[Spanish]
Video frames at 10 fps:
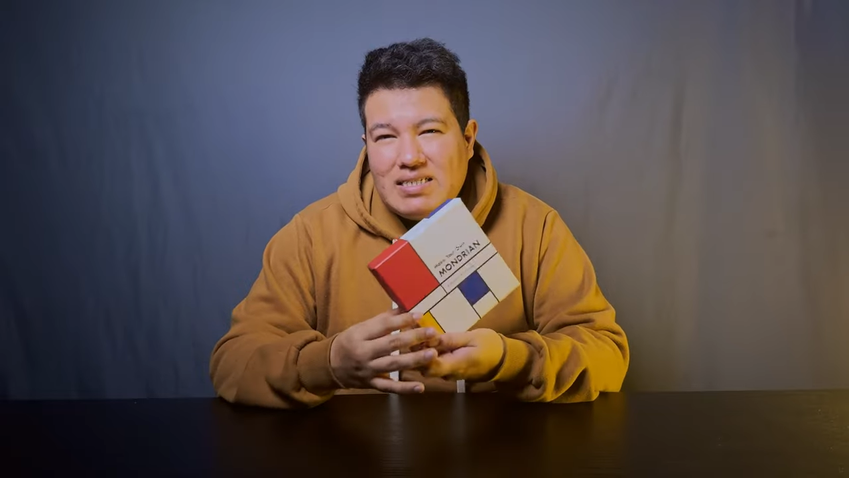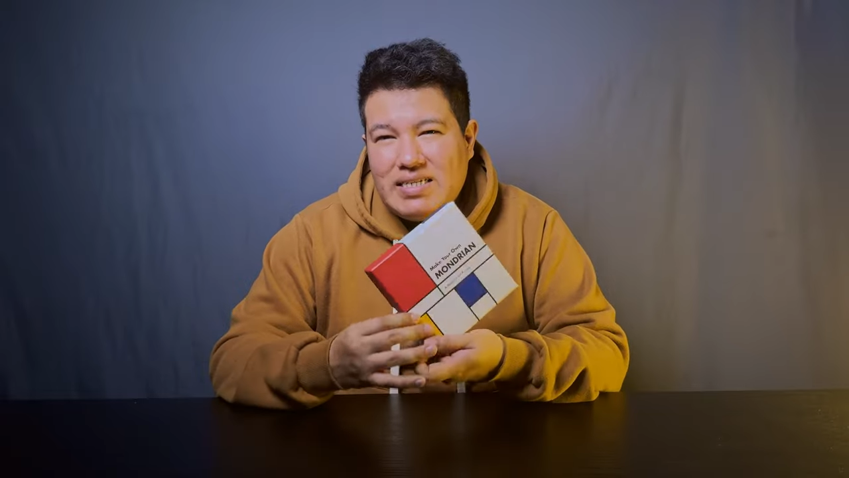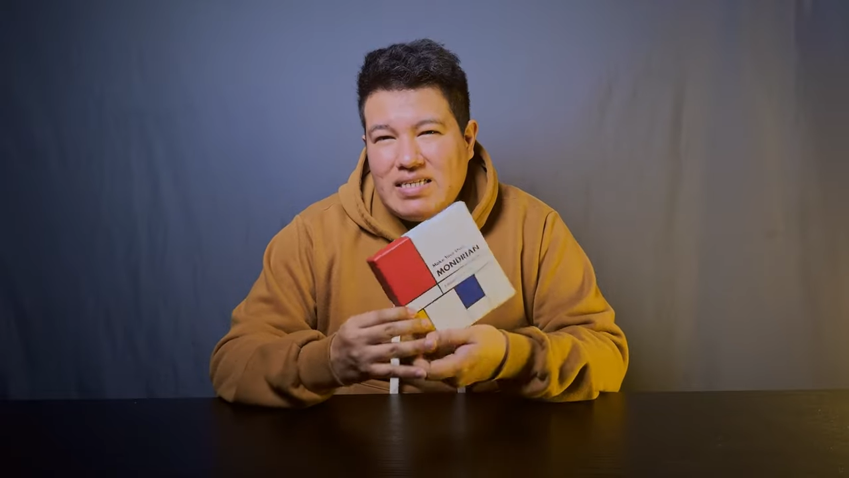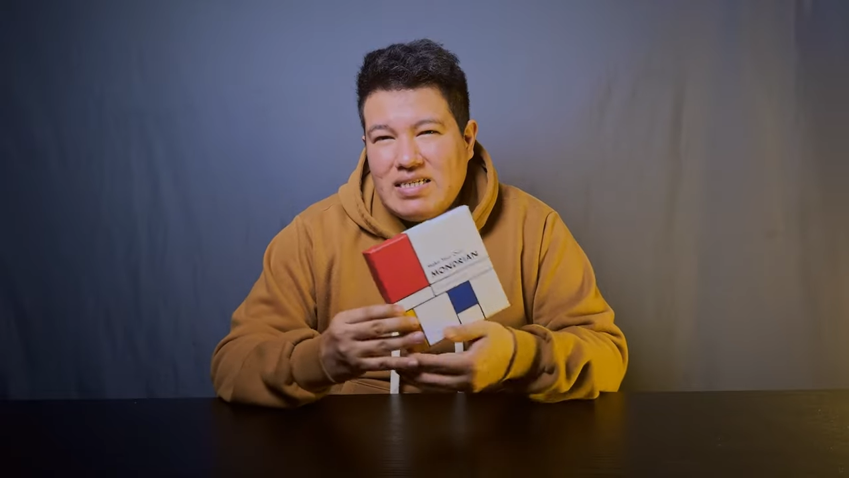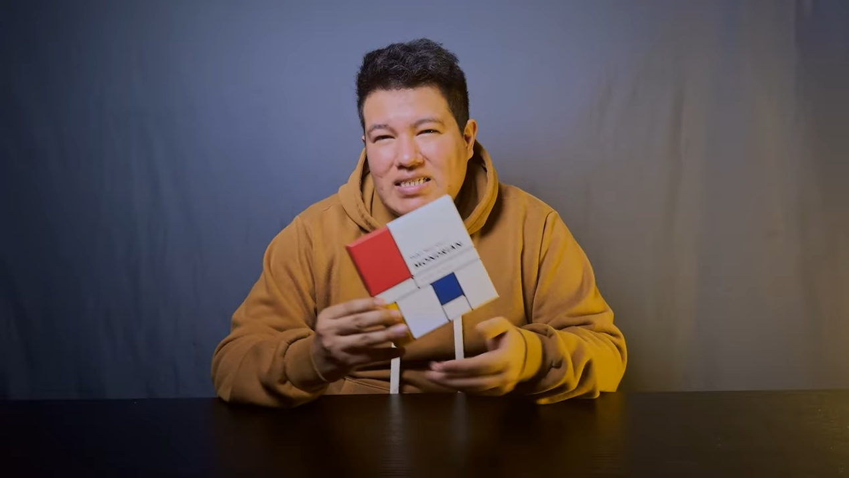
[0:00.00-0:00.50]

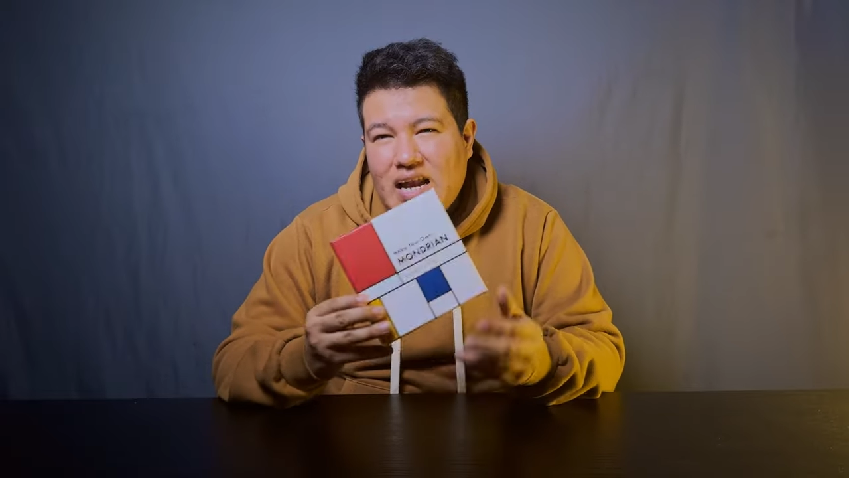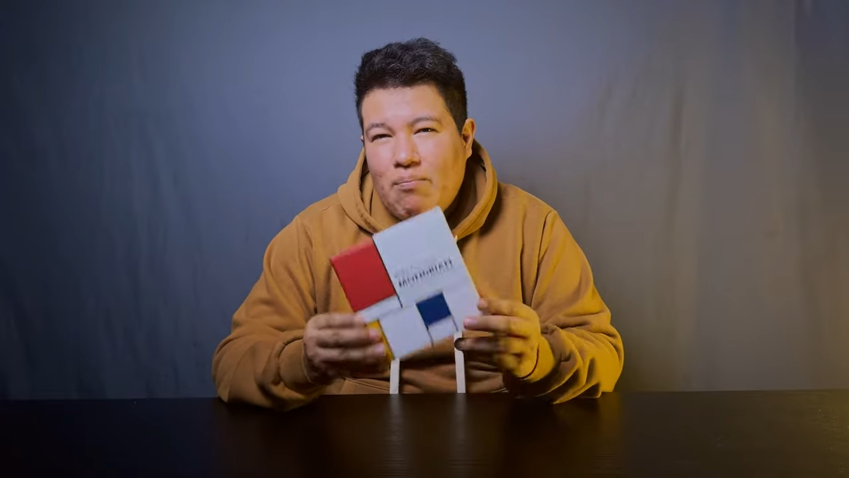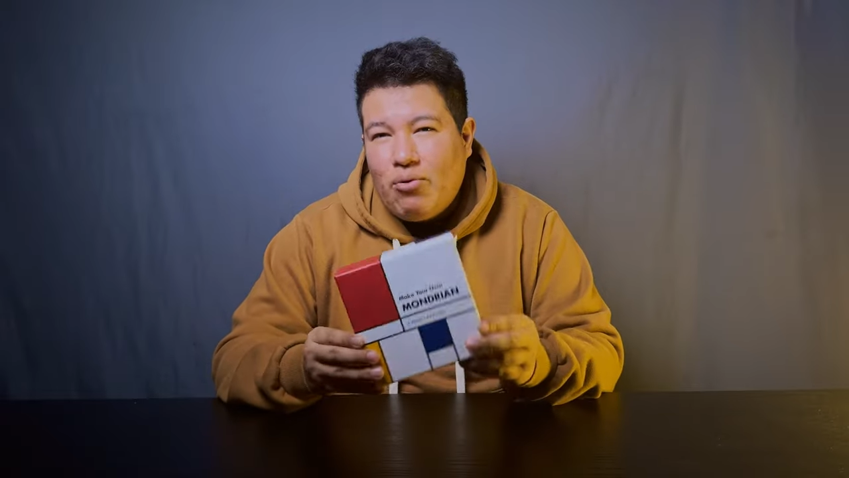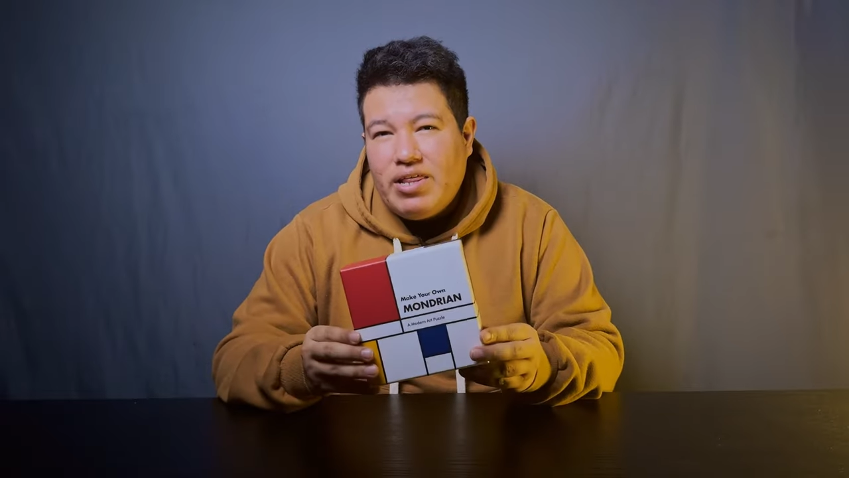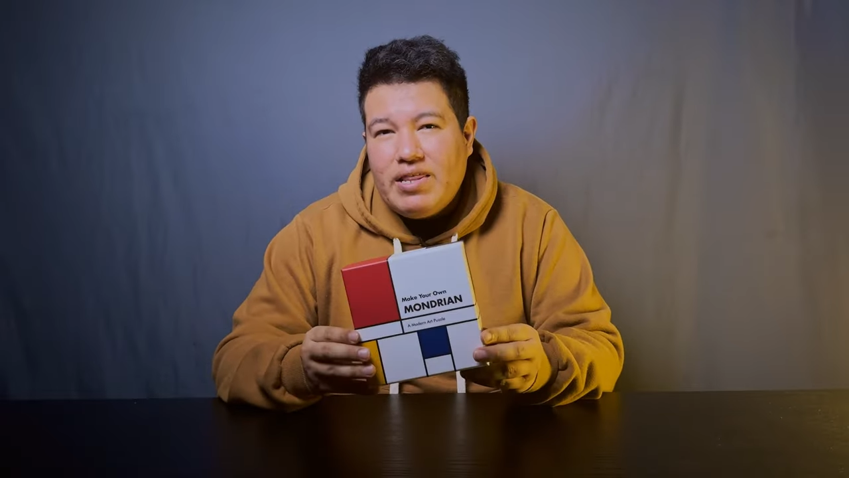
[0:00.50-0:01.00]
si es que se le
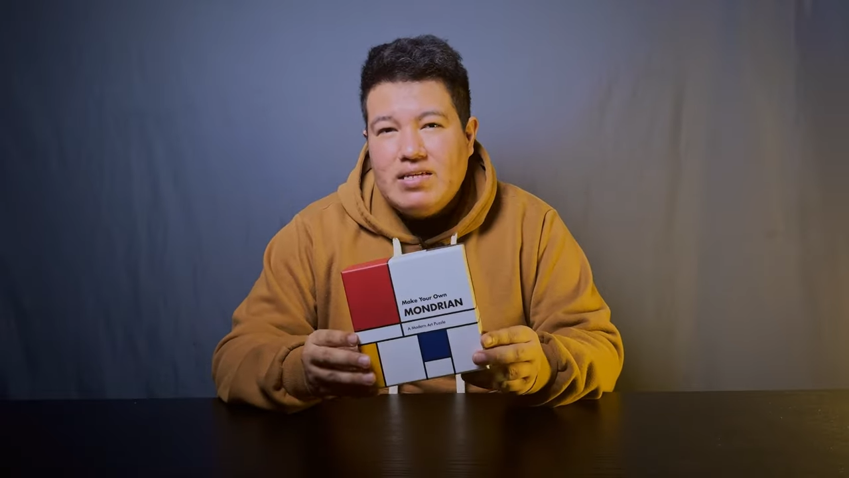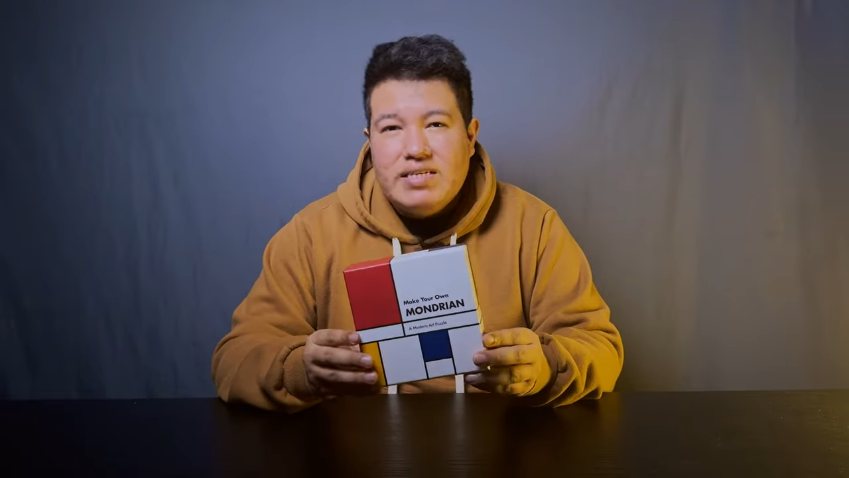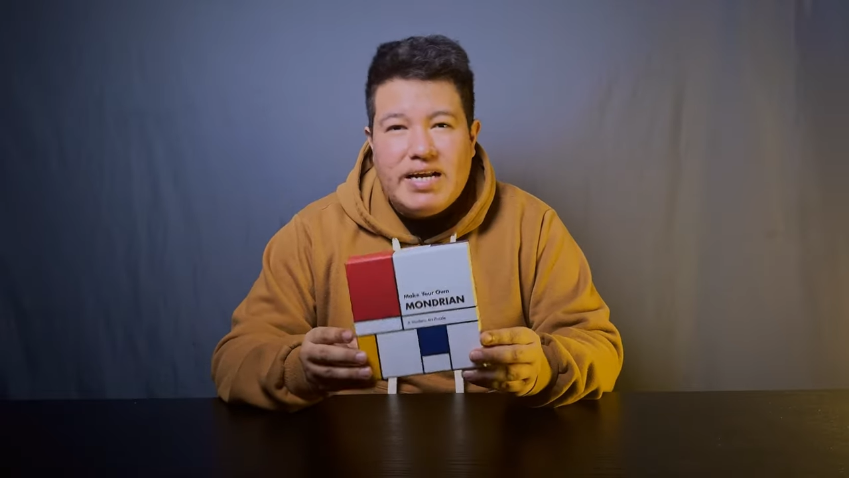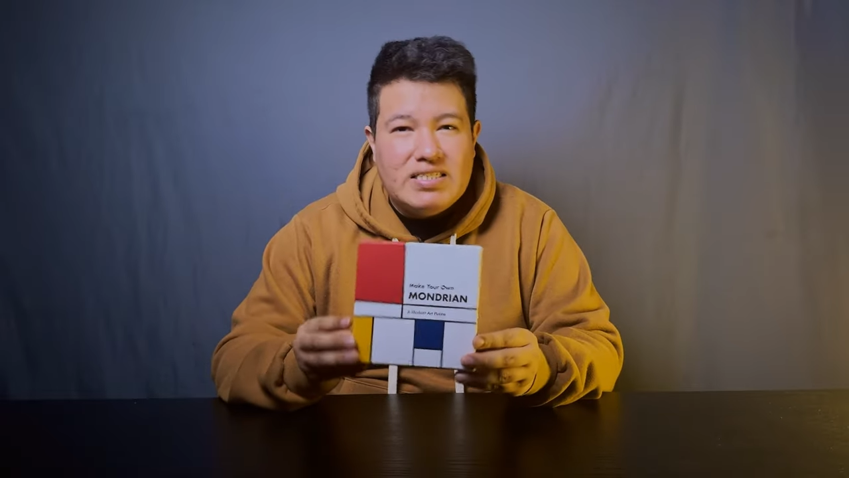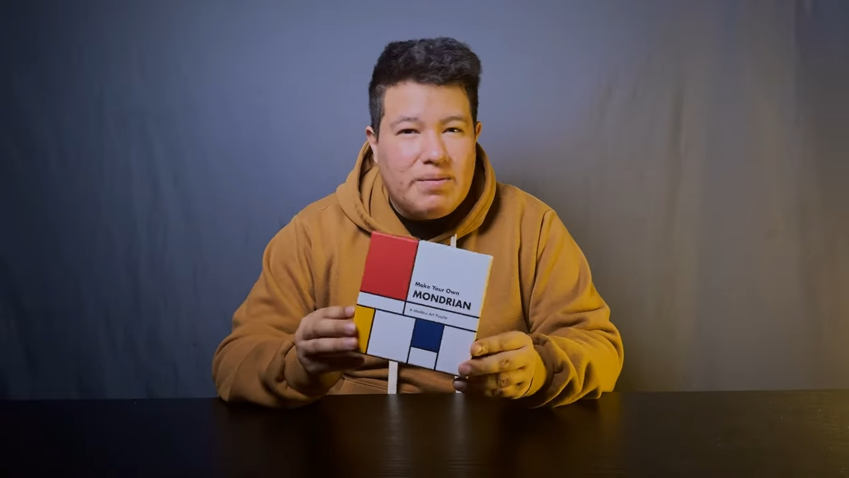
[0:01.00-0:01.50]
puede
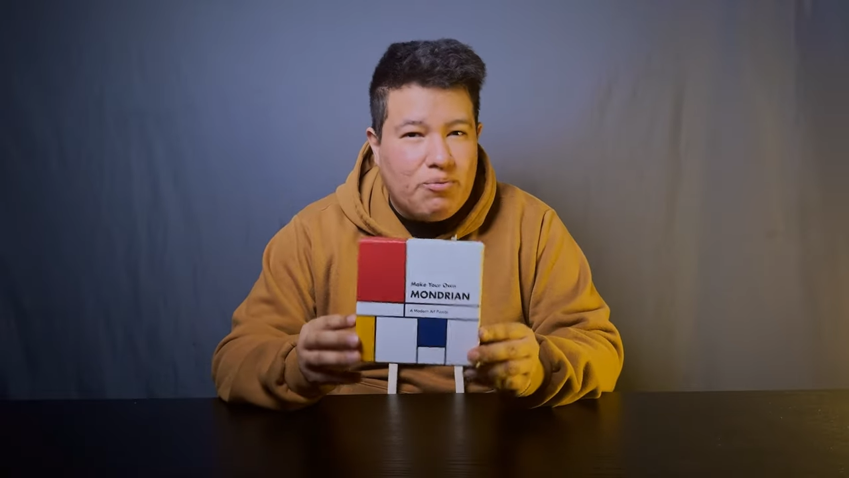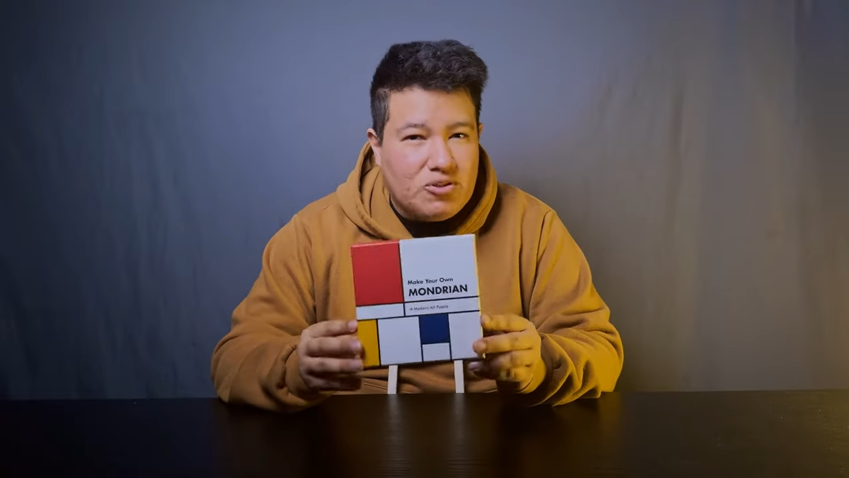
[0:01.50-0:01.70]
decir así por